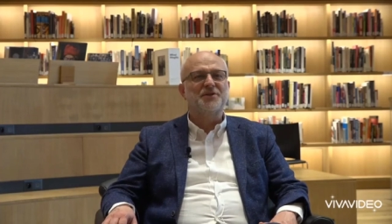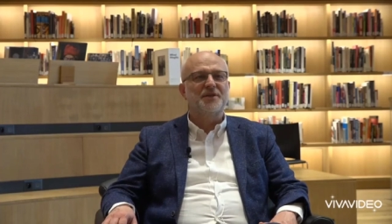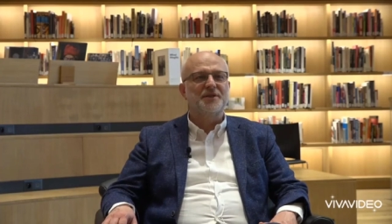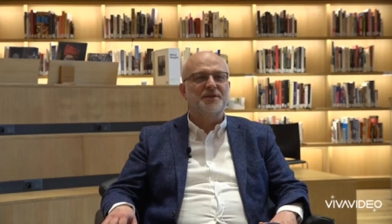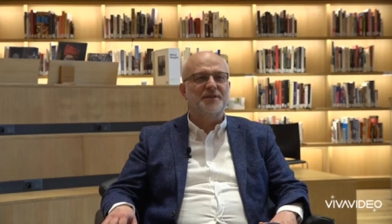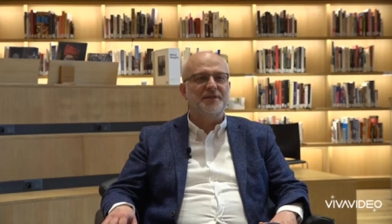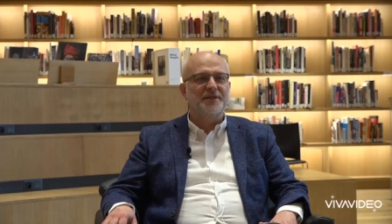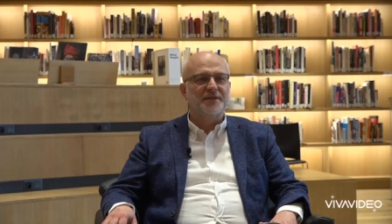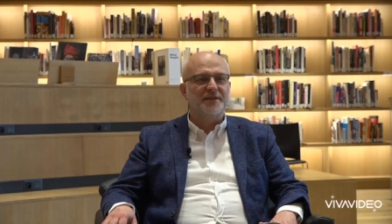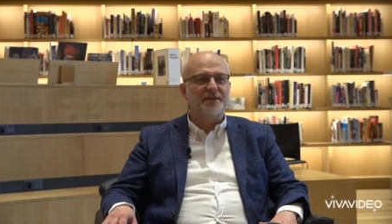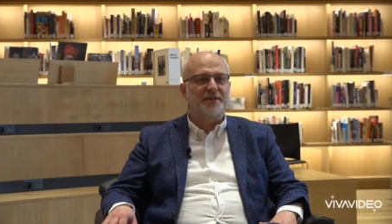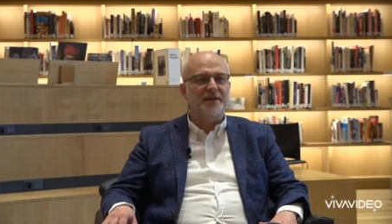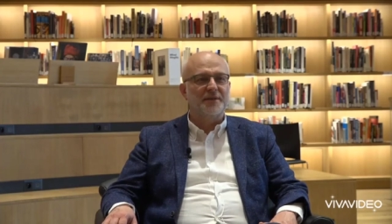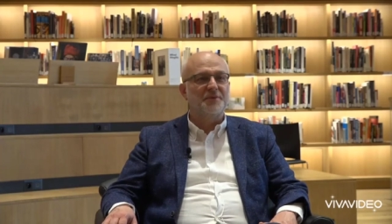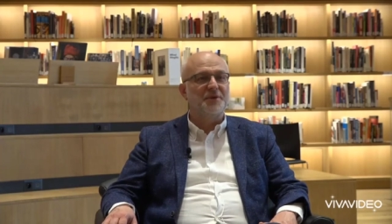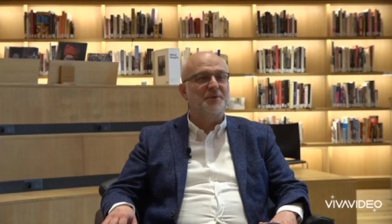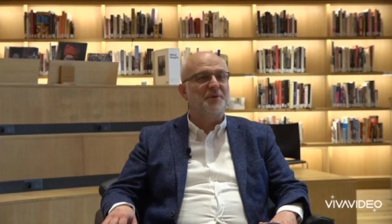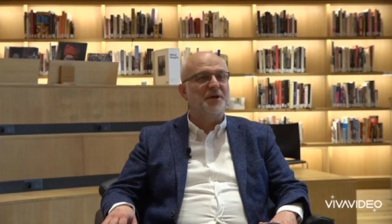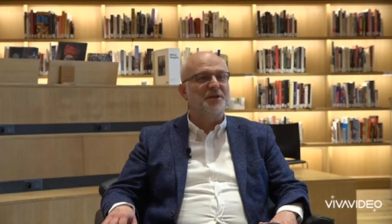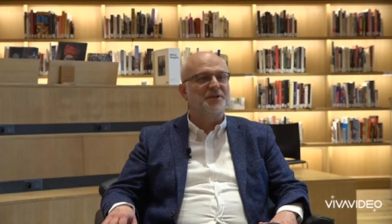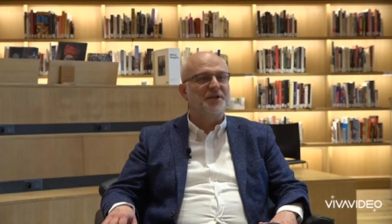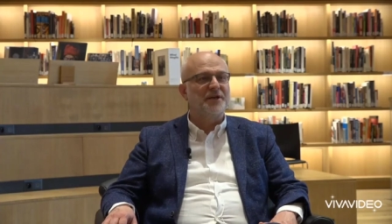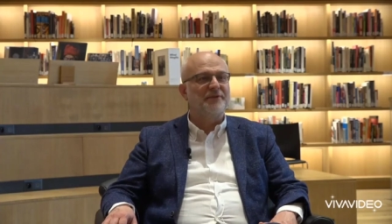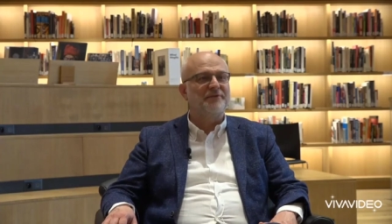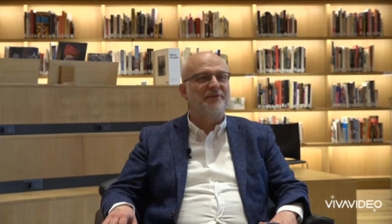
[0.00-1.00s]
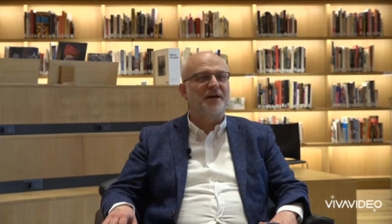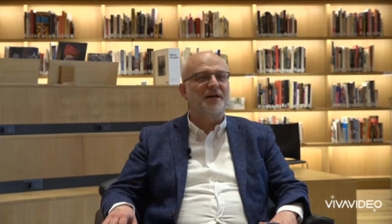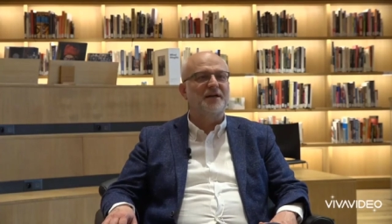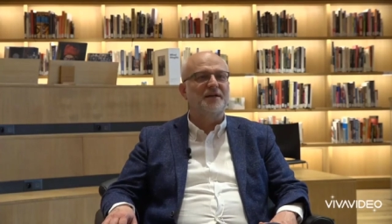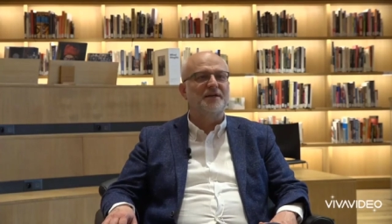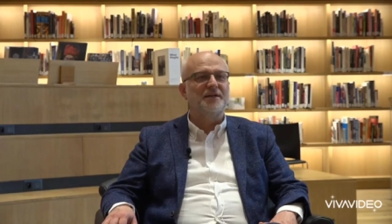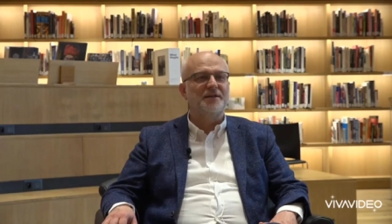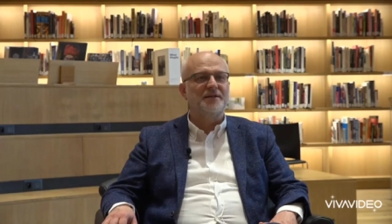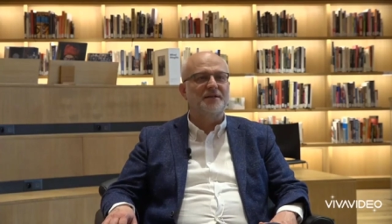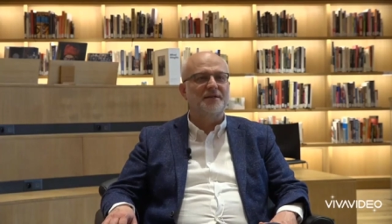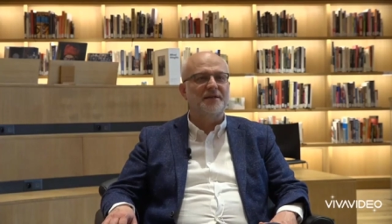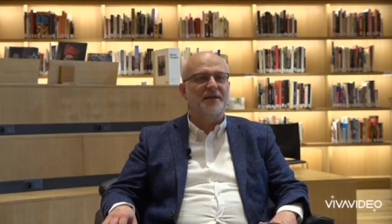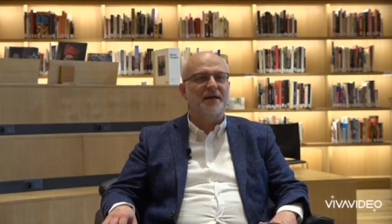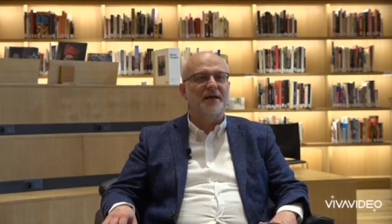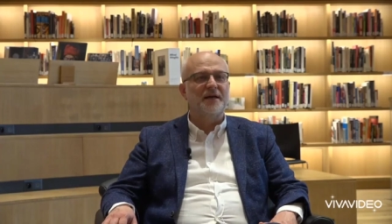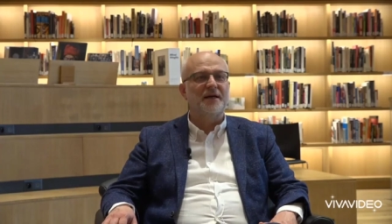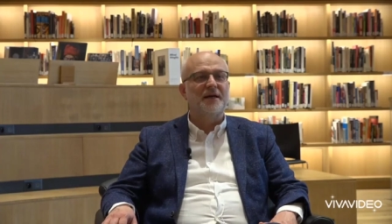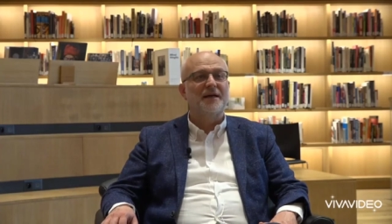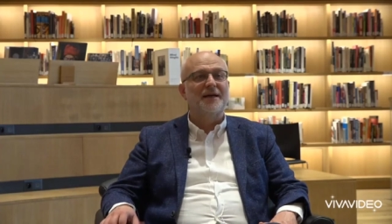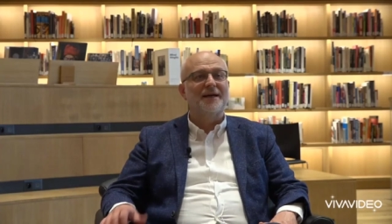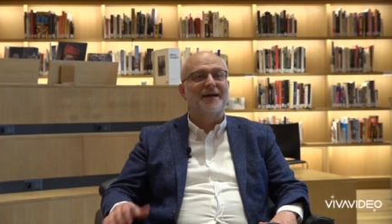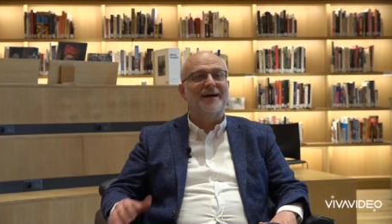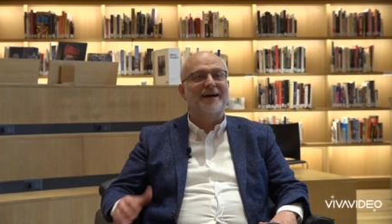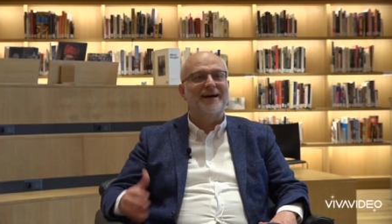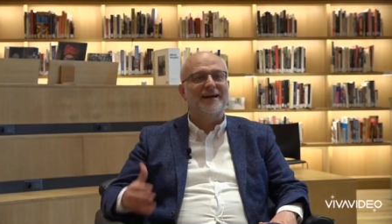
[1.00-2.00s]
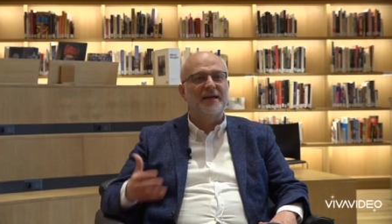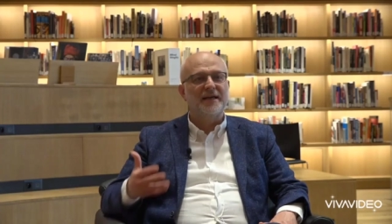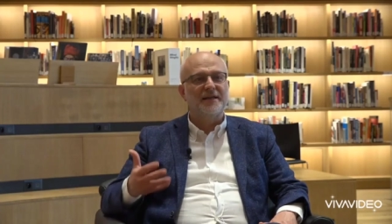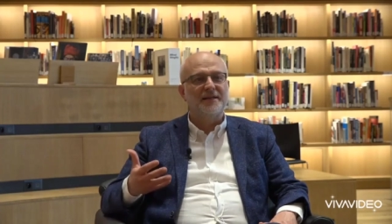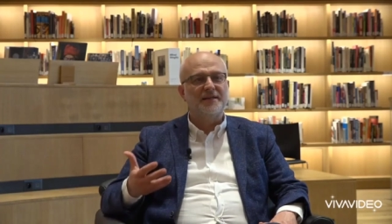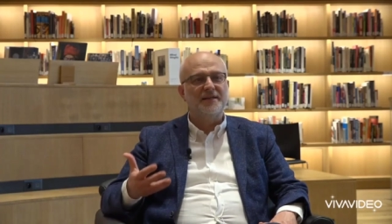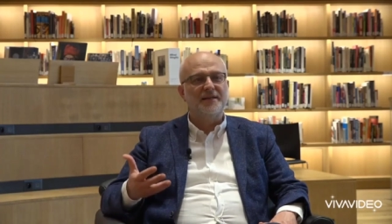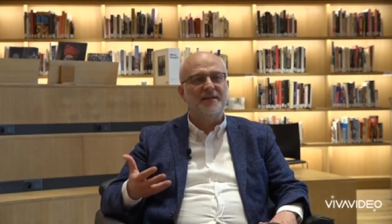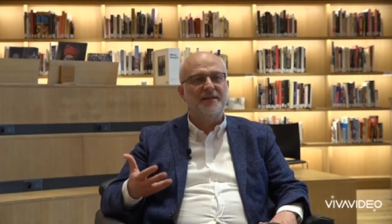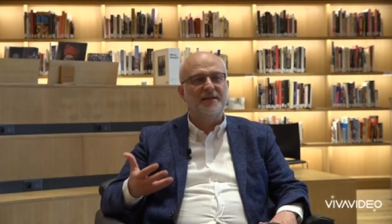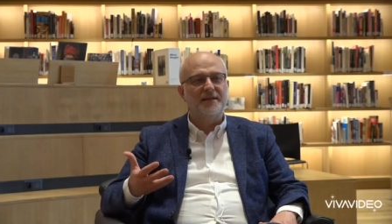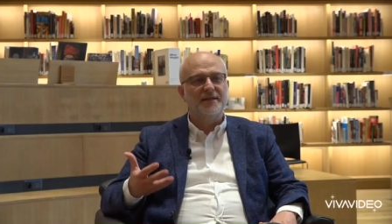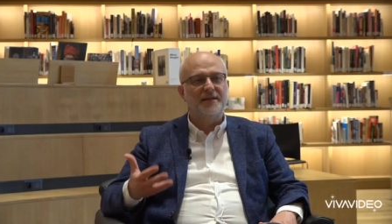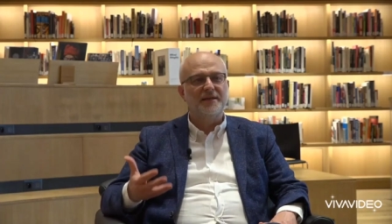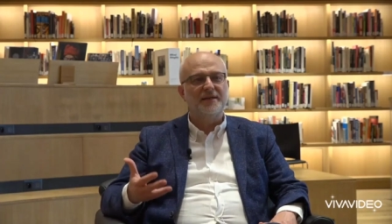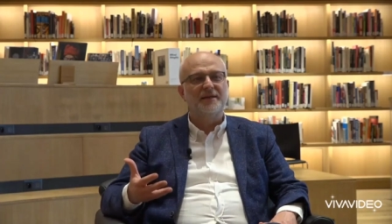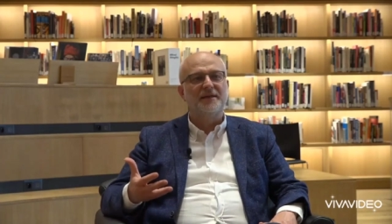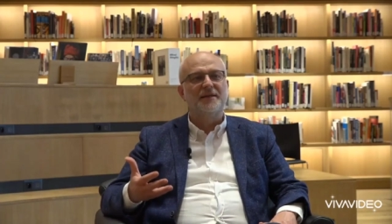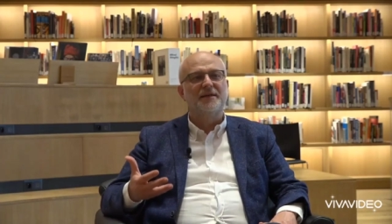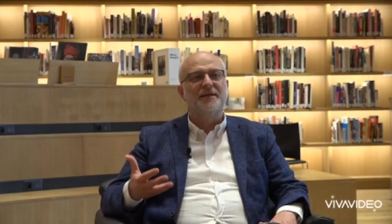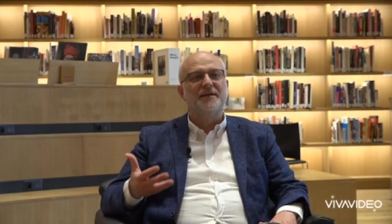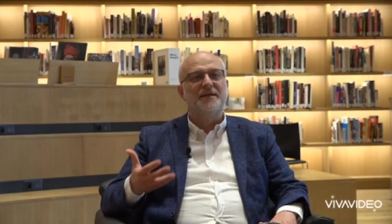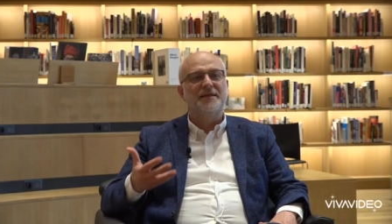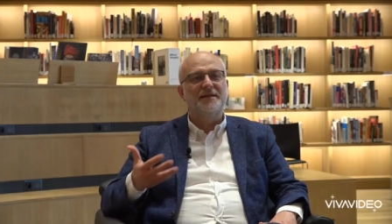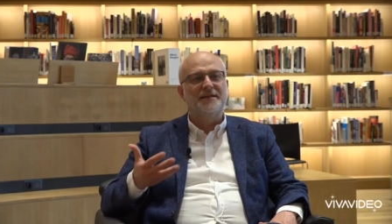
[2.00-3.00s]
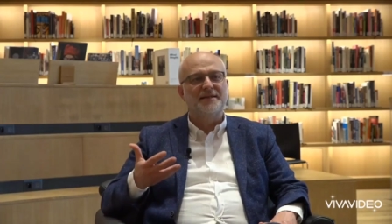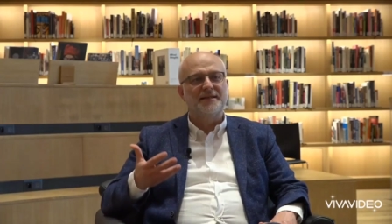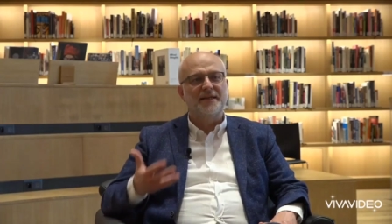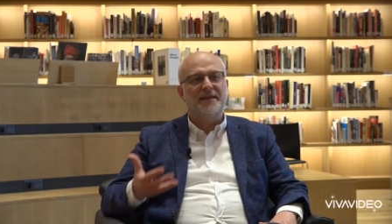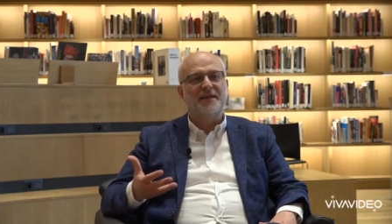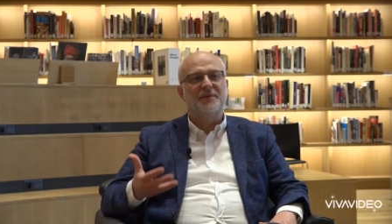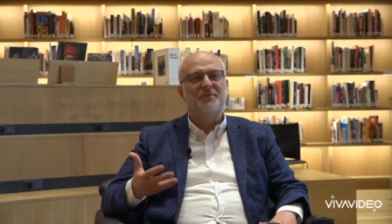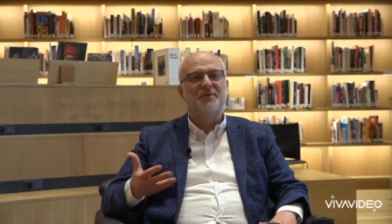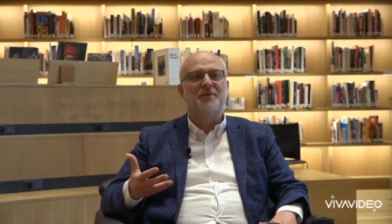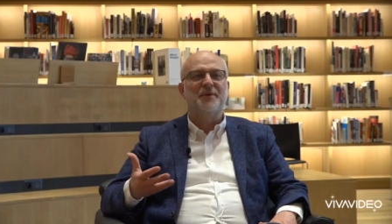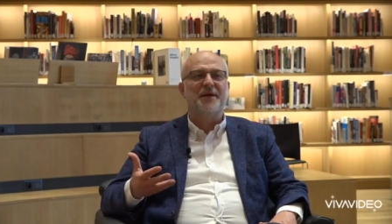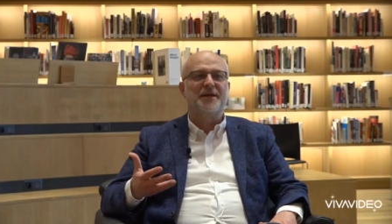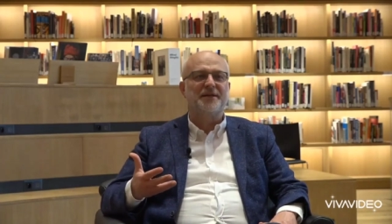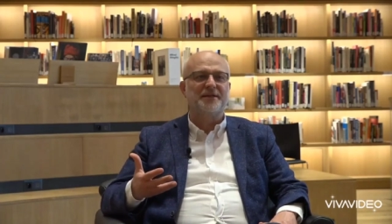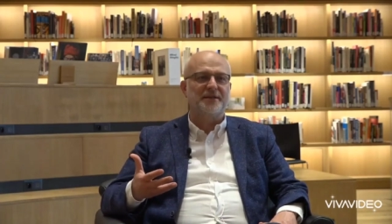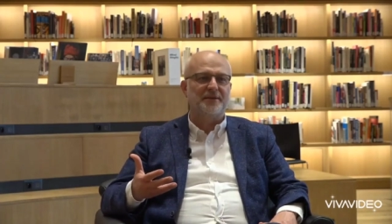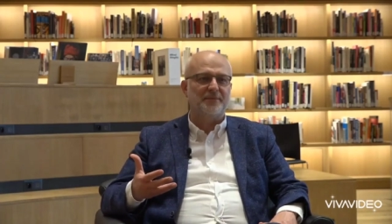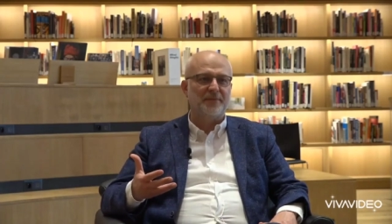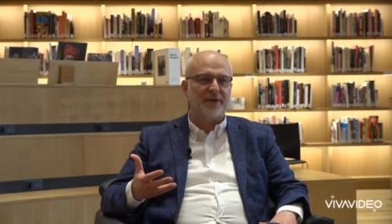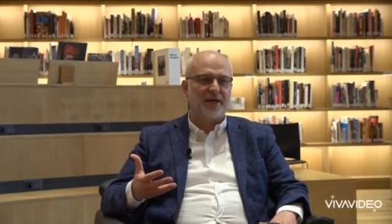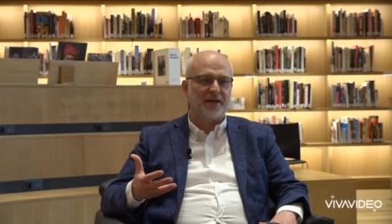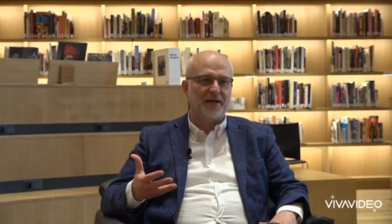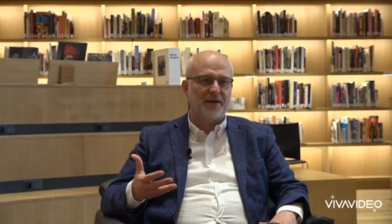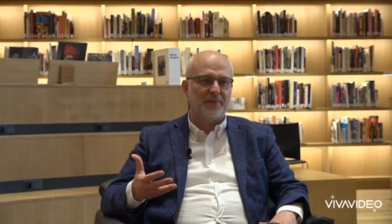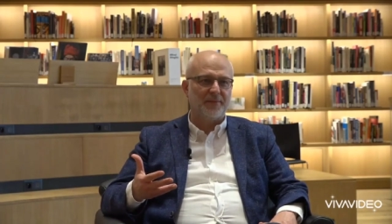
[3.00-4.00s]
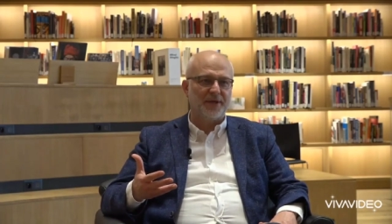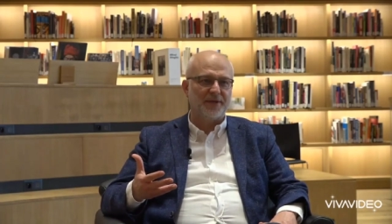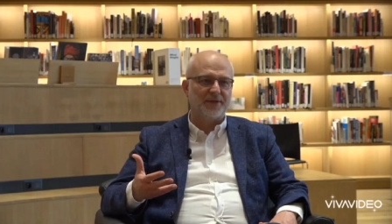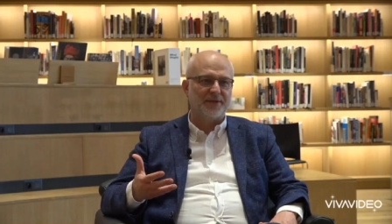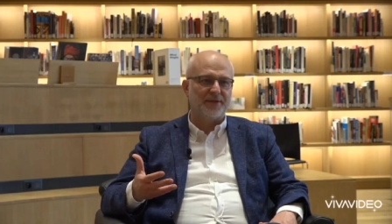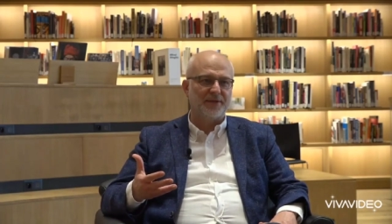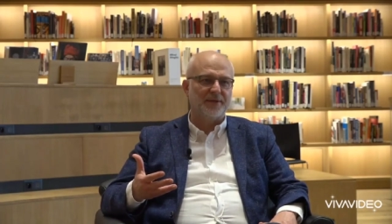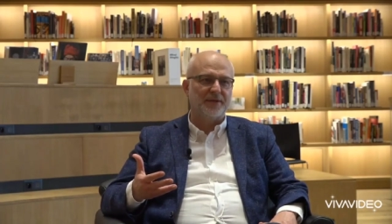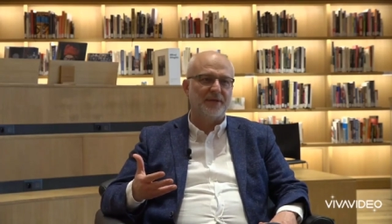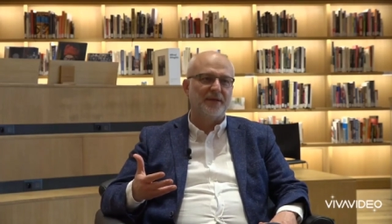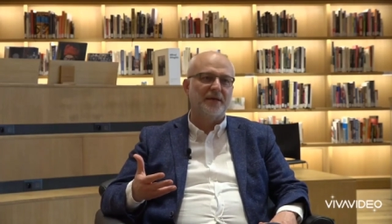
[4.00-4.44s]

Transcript: başkasının da bir başka varlığında hak ettiğini hissedebilmektir merhamet.